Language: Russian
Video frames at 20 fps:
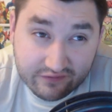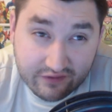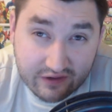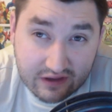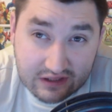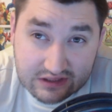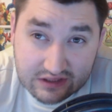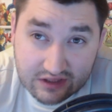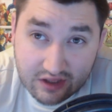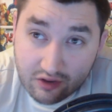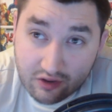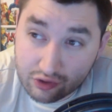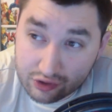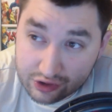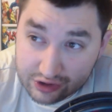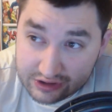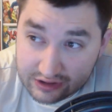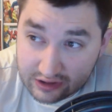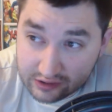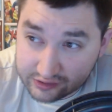раза дороже
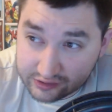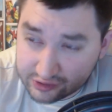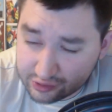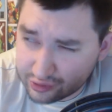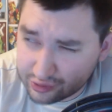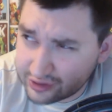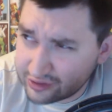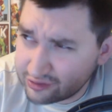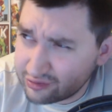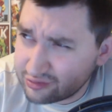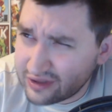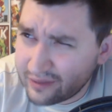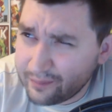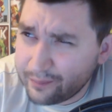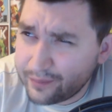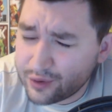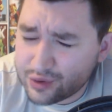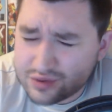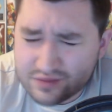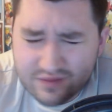стал стоить, ну там
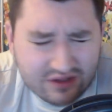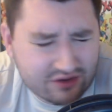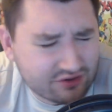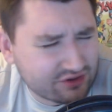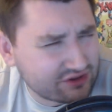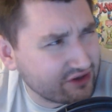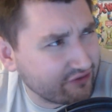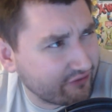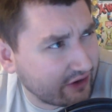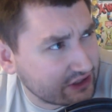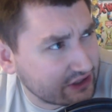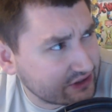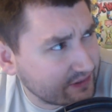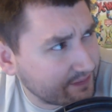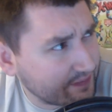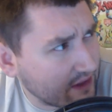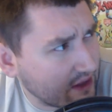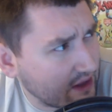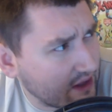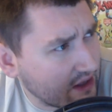плюс-минус, неважно.
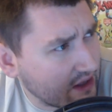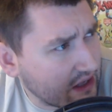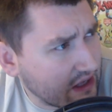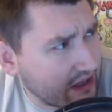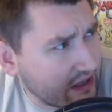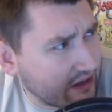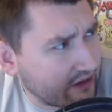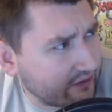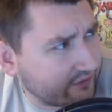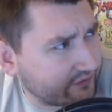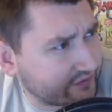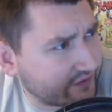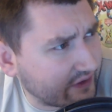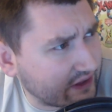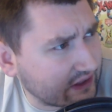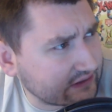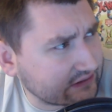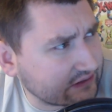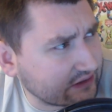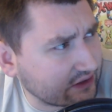В два
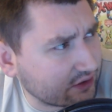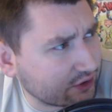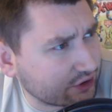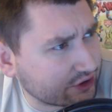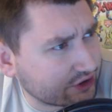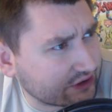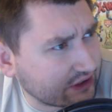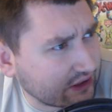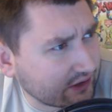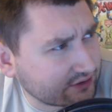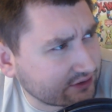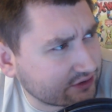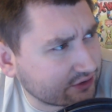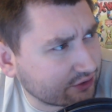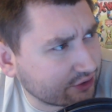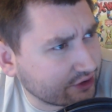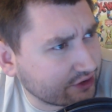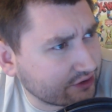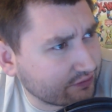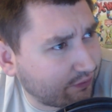раза дороже стал
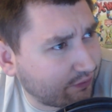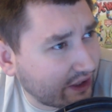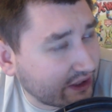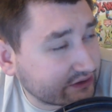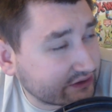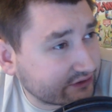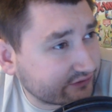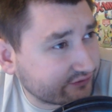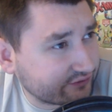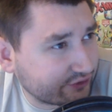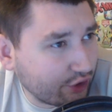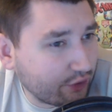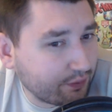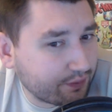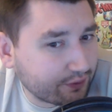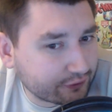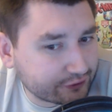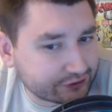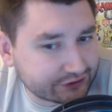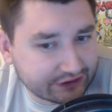стоить бакс. Все
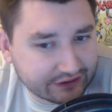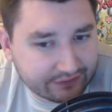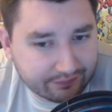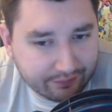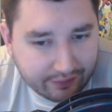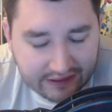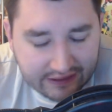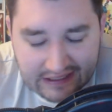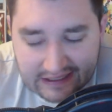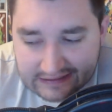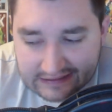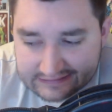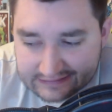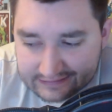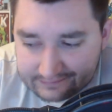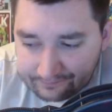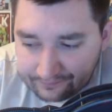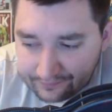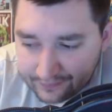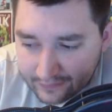просто и понятно.
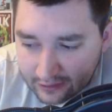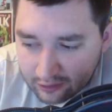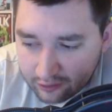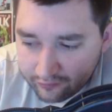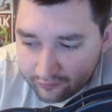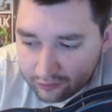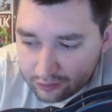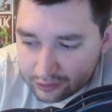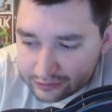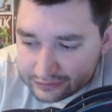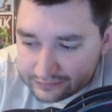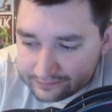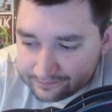Вот.